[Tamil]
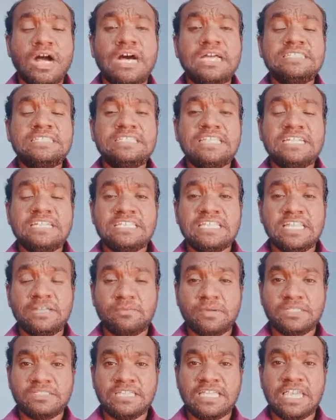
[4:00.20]
அந்த இதில்
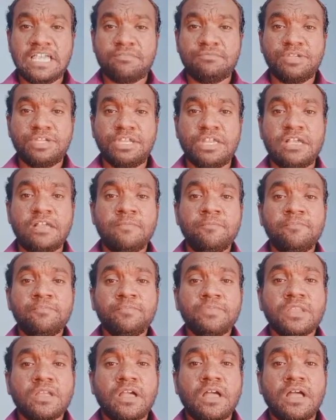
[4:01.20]
பார்த்தீங்க அப்படின்னா
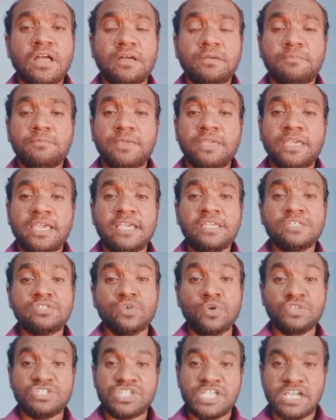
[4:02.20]
பிஏ
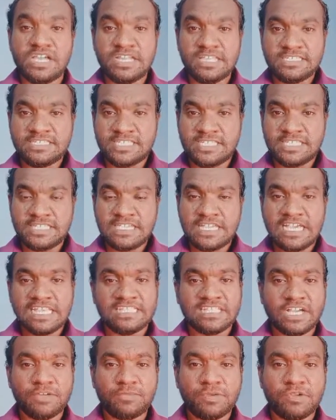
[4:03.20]
சோசியாலஜி
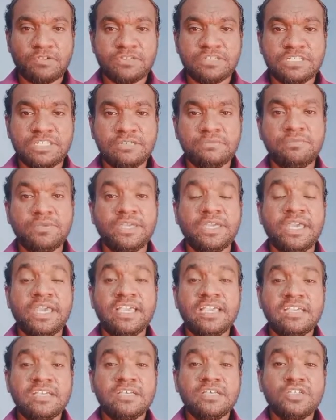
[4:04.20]
அதுக்கப்புறம் வந்துட்டு பிஏ
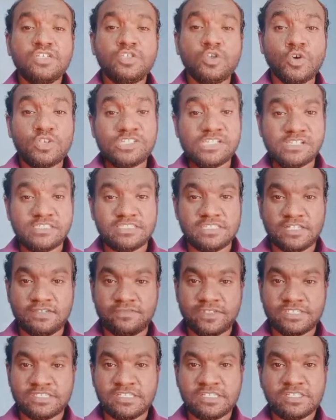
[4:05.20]
சோஷியல்
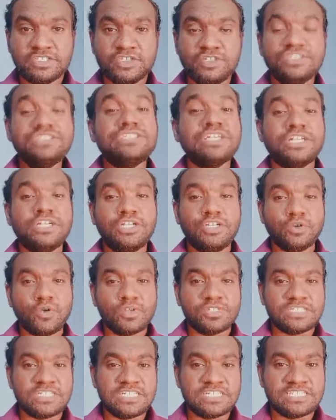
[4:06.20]
சர்வீஸ் ஸோ இந்த ரெண்டு
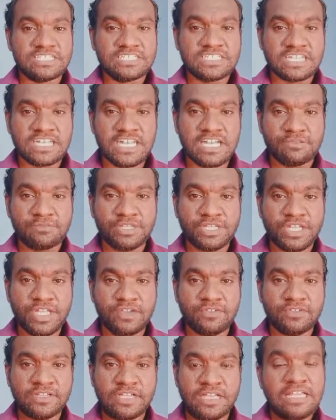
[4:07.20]
கோர்ஸ் என்ன செஞ்சுருக்கலாம் அப்படின்னா
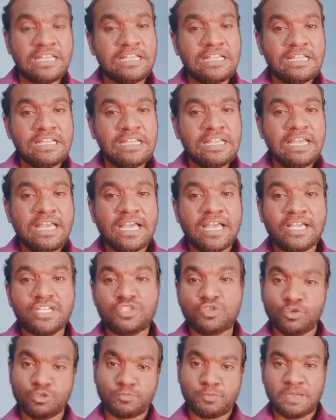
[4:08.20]
அவங்க
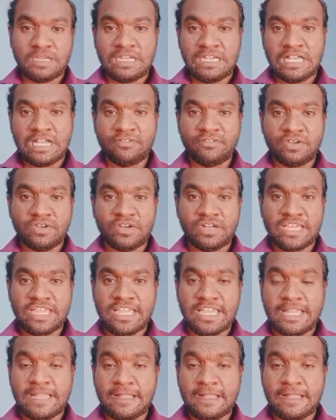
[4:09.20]
சூஸ் பண்ணலாம் அவங்களுடைய